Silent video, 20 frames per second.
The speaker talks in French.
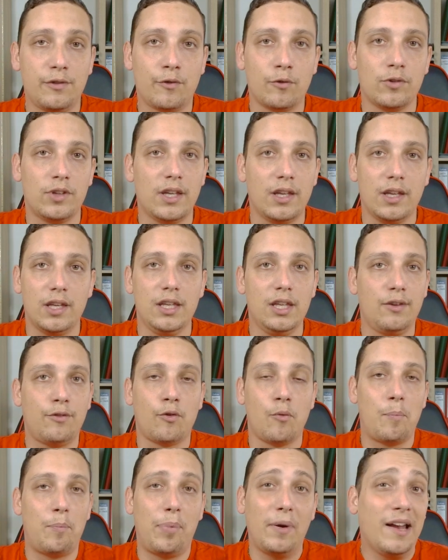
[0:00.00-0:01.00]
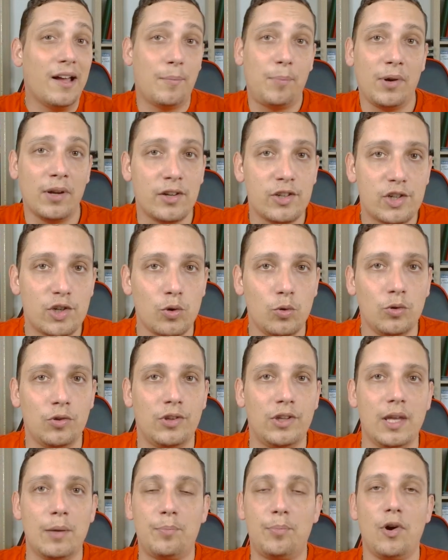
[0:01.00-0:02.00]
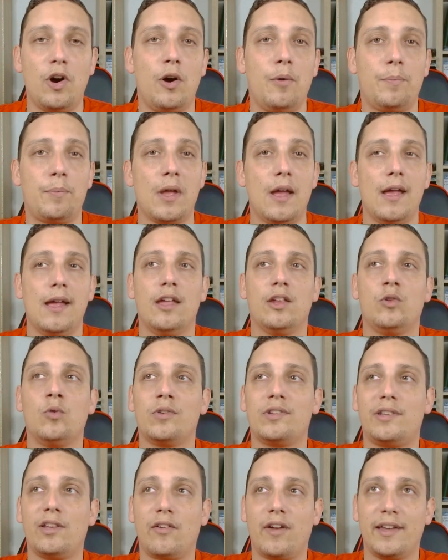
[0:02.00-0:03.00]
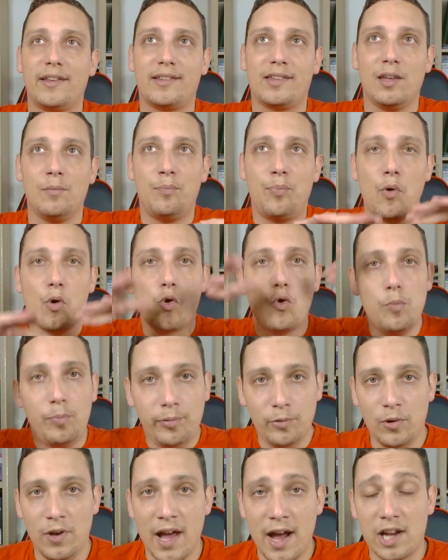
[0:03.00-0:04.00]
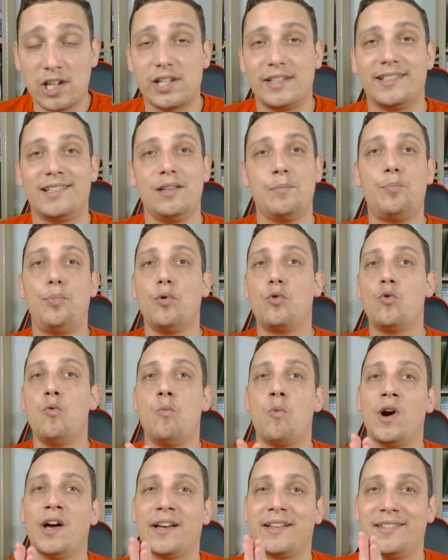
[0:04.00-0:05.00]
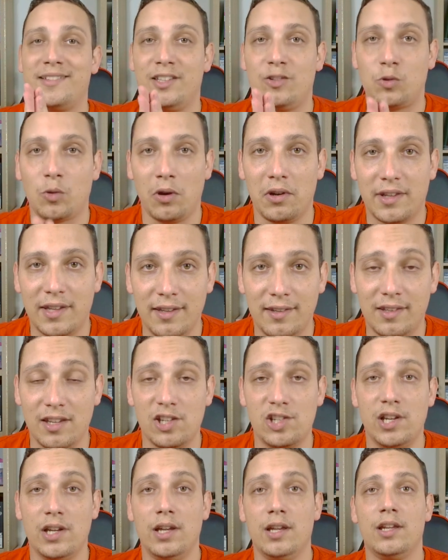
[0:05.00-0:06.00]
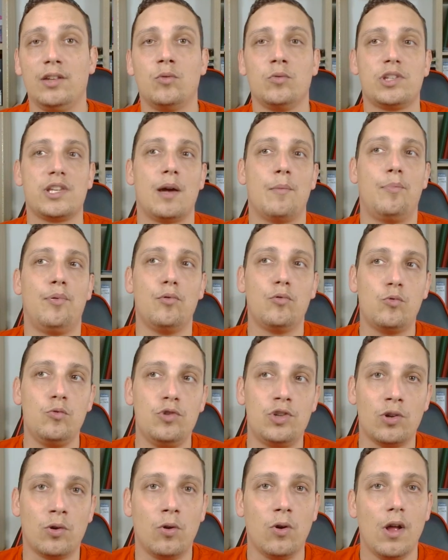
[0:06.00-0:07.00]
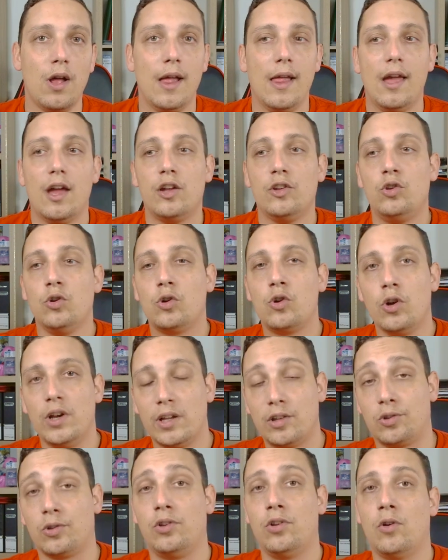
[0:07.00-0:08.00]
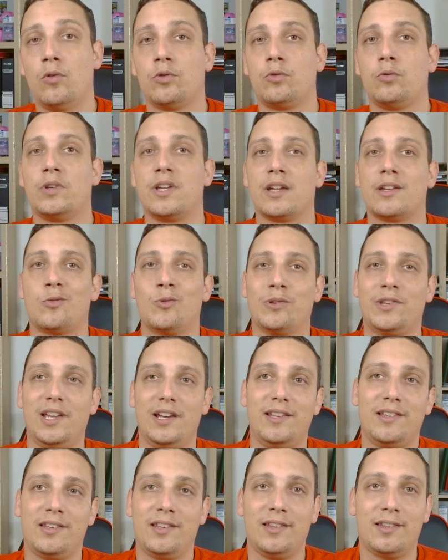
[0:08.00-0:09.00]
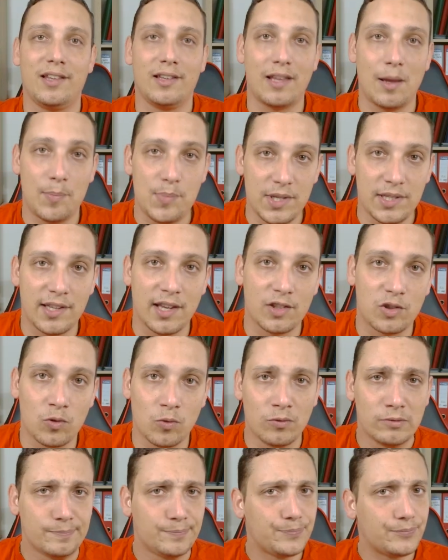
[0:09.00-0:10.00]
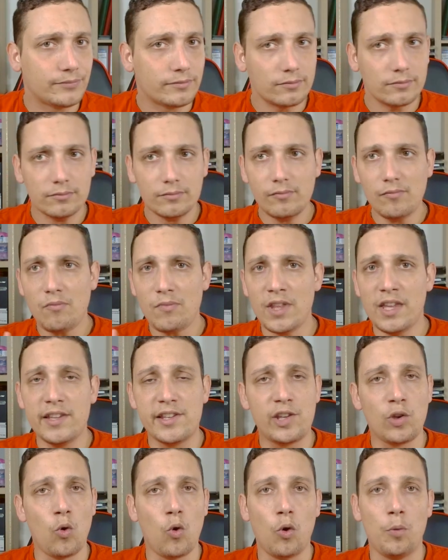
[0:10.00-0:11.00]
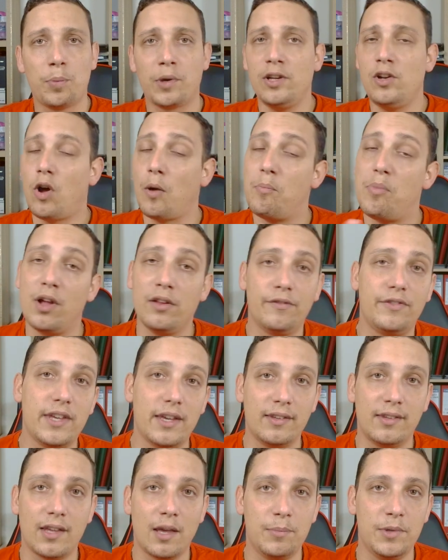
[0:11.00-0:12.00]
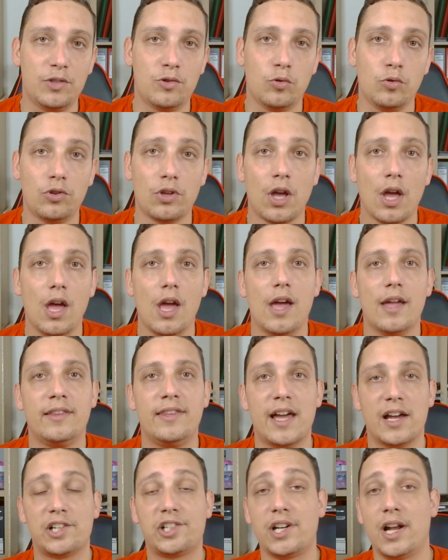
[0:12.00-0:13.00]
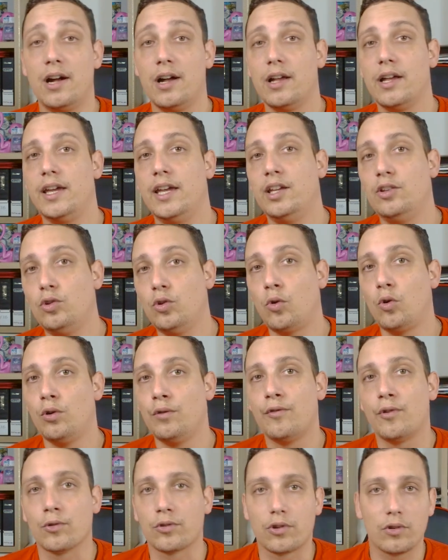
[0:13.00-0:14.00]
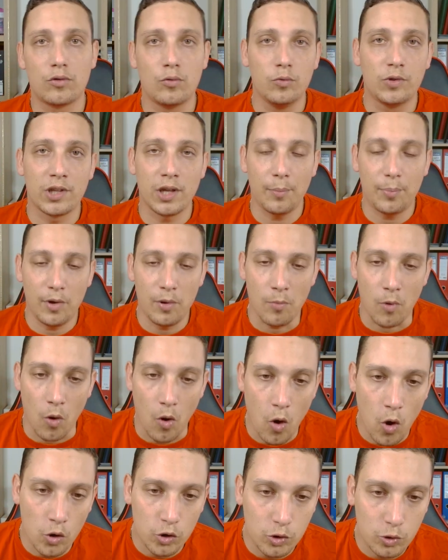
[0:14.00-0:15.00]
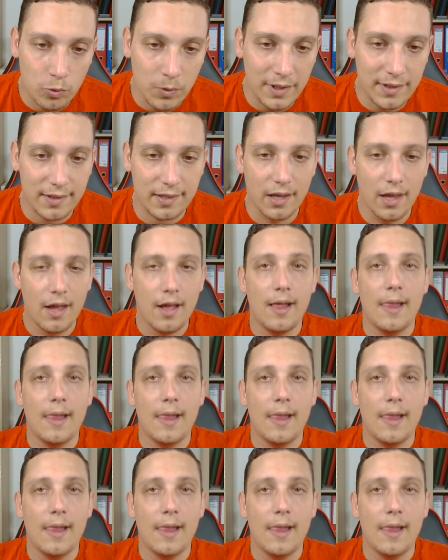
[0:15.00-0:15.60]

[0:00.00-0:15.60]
font, des, ils font plein plein de choses, des pop, donc c'est vrai que c'est beaucoup plus large et c'est beaucoup moins axé sur le TCG, et donc il y a beaucoup de gens, de collectionneurs en tout cas, qui ont délaissé cette application et qui ont repris leurs bonnes vieilles habitudes d'achat et de revente, tout simplement. Ensuite,